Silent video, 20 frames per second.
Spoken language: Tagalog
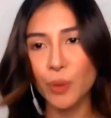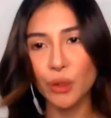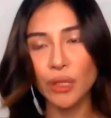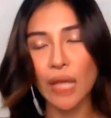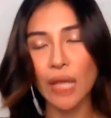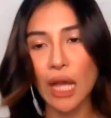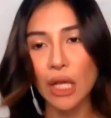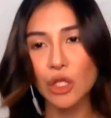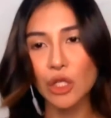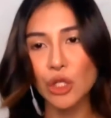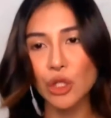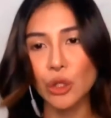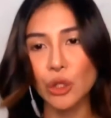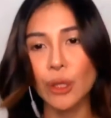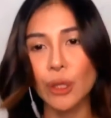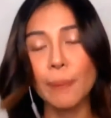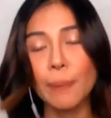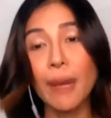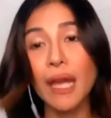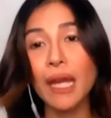
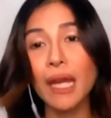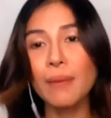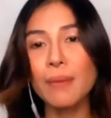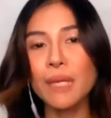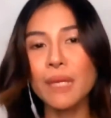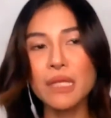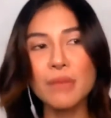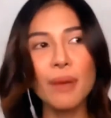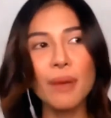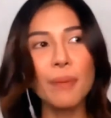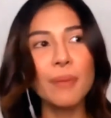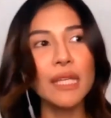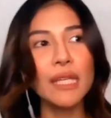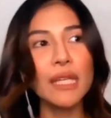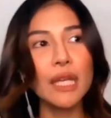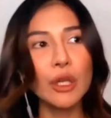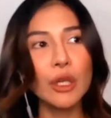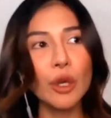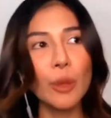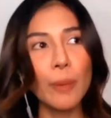production para mas
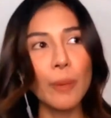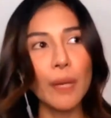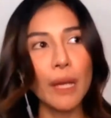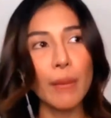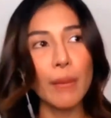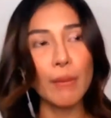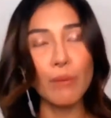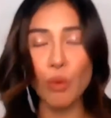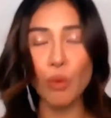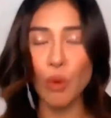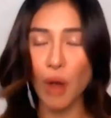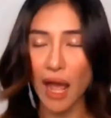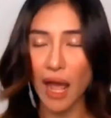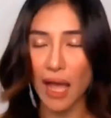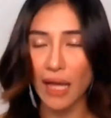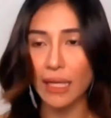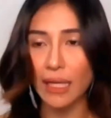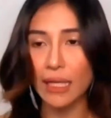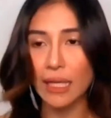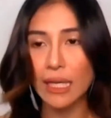mabigyan ko pa ng
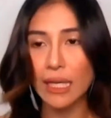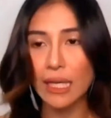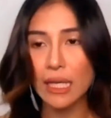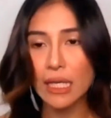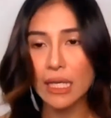buhay